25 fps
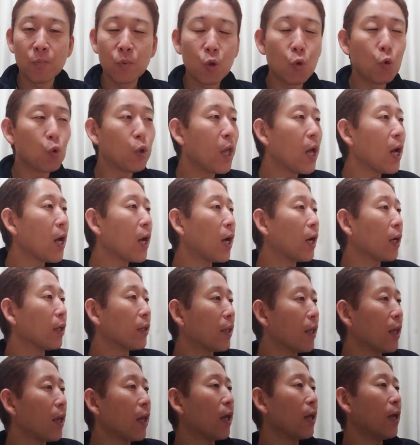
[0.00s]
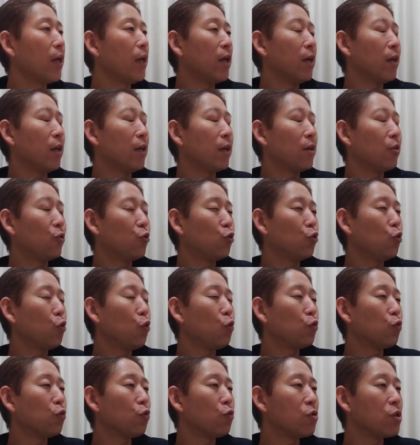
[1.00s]
の中で、えー、
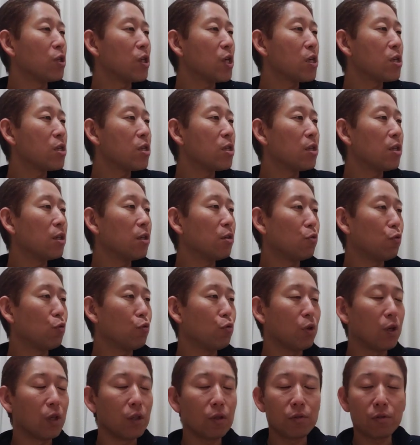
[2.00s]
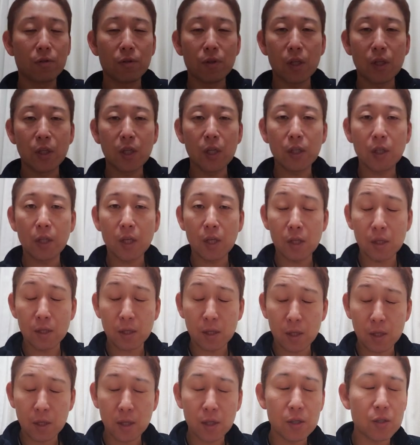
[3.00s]
ストーンズのジェシー君がですね、出てい
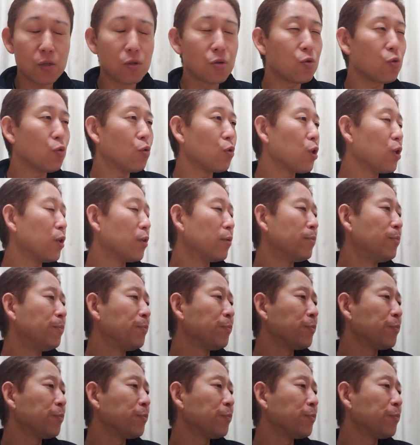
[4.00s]
てね、一緒に、